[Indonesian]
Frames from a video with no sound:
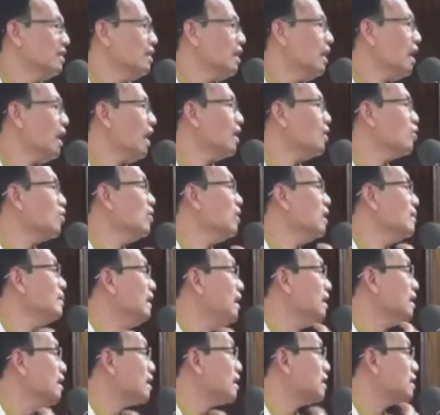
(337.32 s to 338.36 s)
Aku
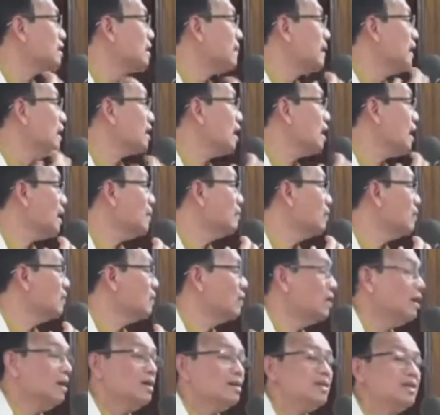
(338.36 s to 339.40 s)
lebih dekat kepada
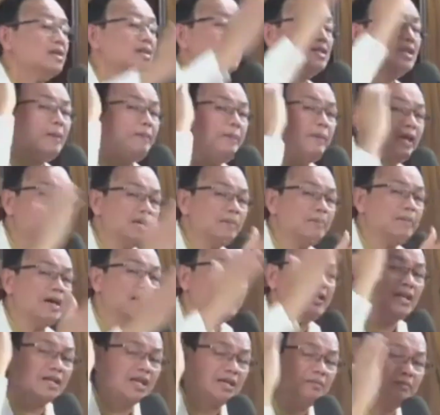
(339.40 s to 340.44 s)
kamu. Tetapi
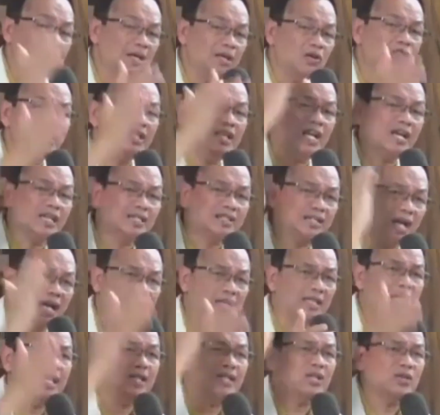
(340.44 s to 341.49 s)
kebanyakan manusia
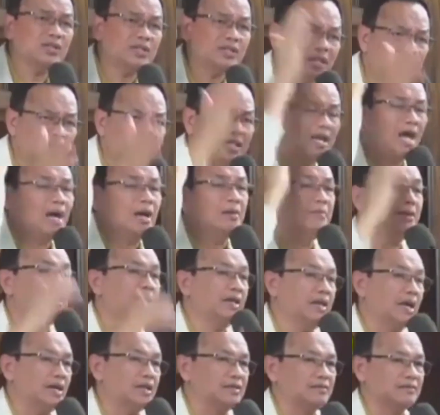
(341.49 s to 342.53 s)
saat itu tidak
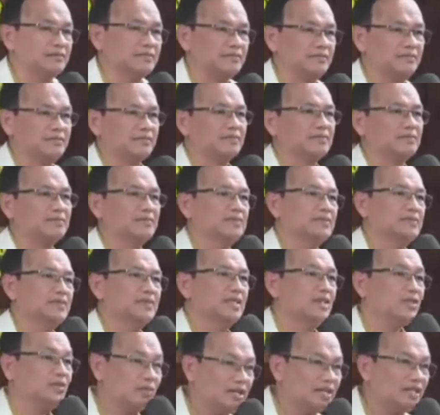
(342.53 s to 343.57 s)
melihat.
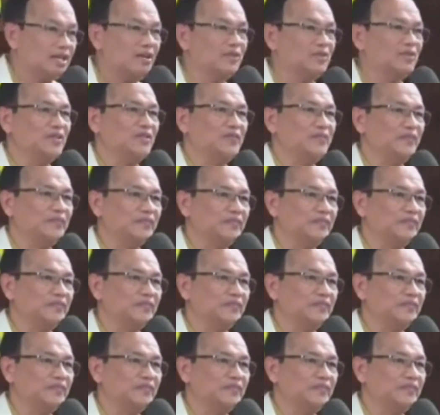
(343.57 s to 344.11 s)
Itu kata Allah.